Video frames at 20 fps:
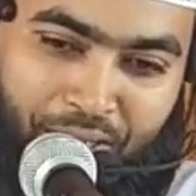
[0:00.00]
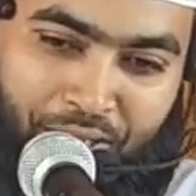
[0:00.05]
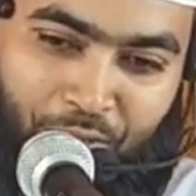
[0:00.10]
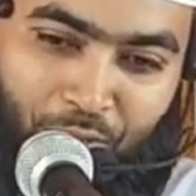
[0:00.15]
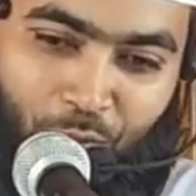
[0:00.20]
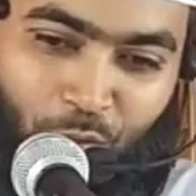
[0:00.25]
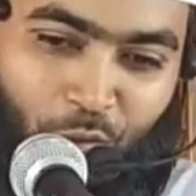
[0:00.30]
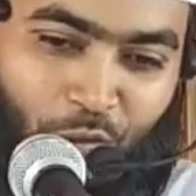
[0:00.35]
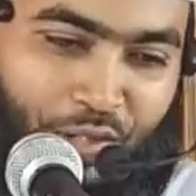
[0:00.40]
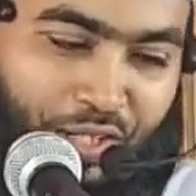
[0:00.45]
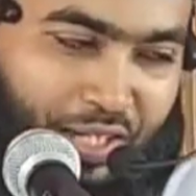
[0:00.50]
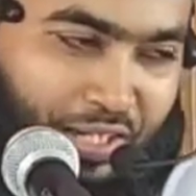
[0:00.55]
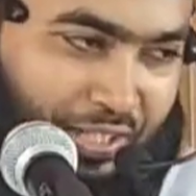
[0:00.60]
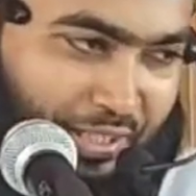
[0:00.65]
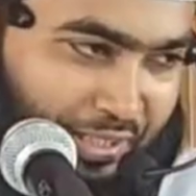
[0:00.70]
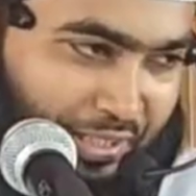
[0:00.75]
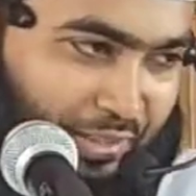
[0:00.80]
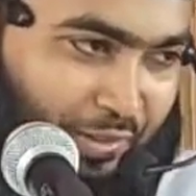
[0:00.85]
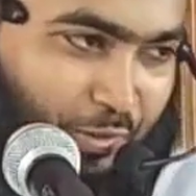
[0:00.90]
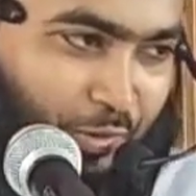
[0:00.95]
পানিগুলোকে
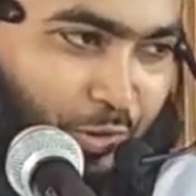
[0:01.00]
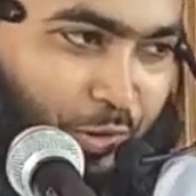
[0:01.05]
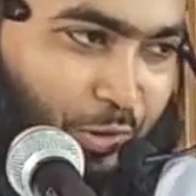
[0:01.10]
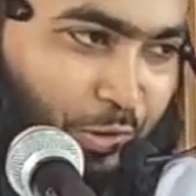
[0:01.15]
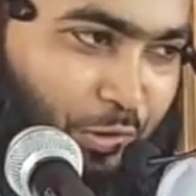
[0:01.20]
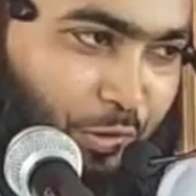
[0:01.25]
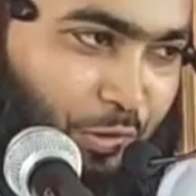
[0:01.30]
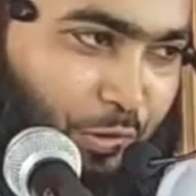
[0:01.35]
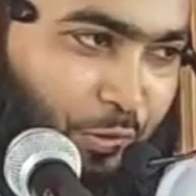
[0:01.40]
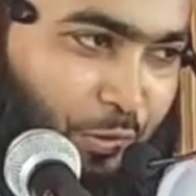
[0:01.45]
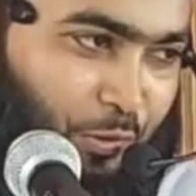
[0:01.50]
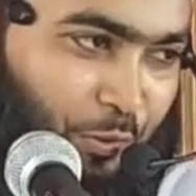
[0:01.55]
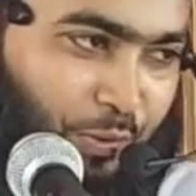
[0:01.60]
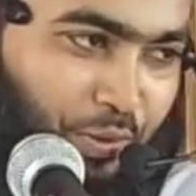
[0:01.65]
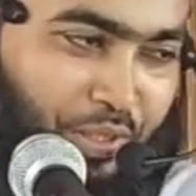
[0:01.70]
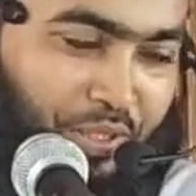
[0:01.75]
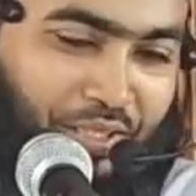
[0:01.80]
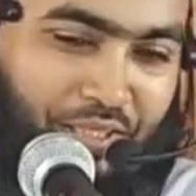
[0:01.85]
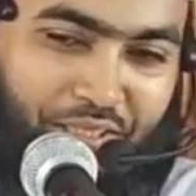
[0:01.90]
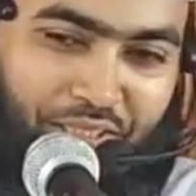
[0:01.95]
আটকানোর জন্য
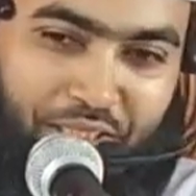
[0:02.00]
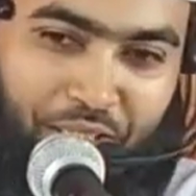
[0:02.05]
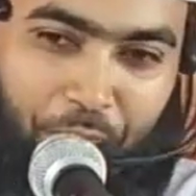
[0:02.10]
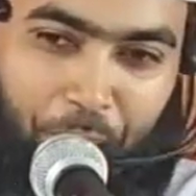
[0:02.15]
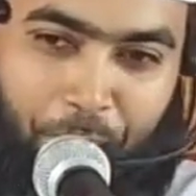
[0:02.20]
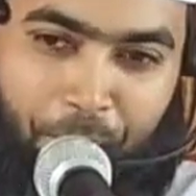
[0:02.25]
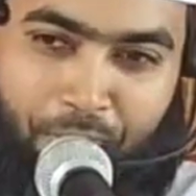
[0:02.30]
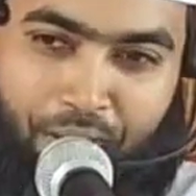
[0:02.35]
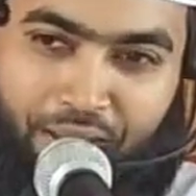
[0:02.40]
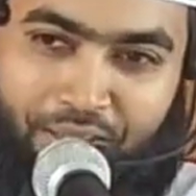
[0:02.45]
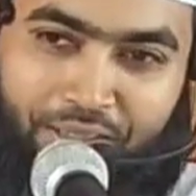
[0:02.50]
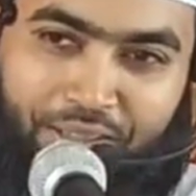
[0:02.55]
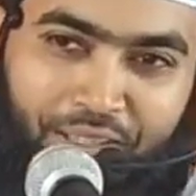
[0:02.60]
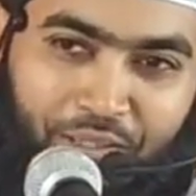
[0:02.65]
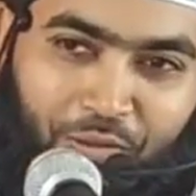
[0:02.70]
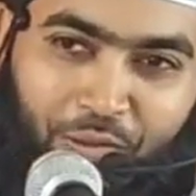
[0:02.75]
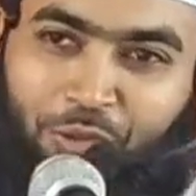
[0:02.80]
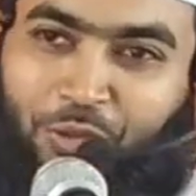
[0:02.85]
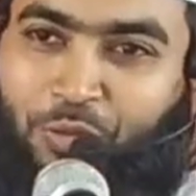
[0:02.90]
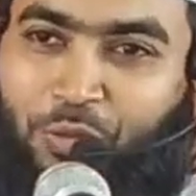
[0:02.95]
তিনি বাদ
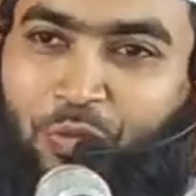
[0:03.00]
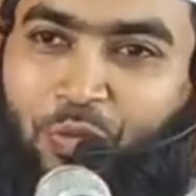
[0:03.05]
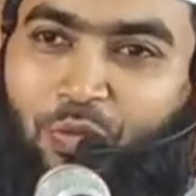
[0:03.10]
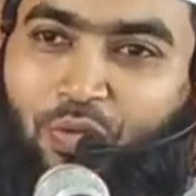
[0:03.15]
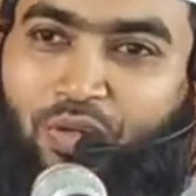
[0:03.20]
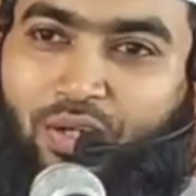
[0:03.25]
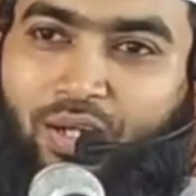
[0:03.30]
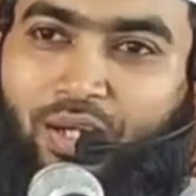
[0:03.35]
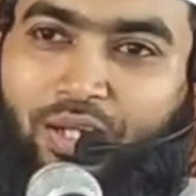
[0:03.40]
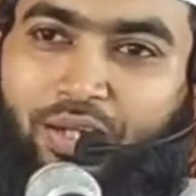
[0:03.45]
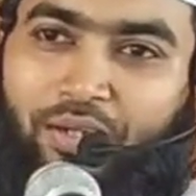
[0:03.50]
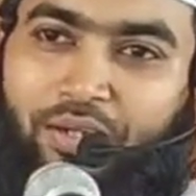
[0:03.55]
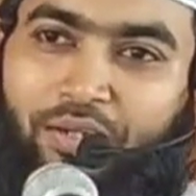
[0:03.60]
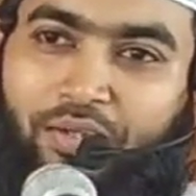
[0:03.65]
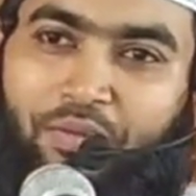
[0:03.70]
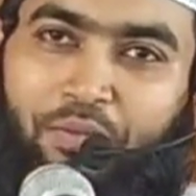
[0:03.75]
দেওয়া শুরু করলেন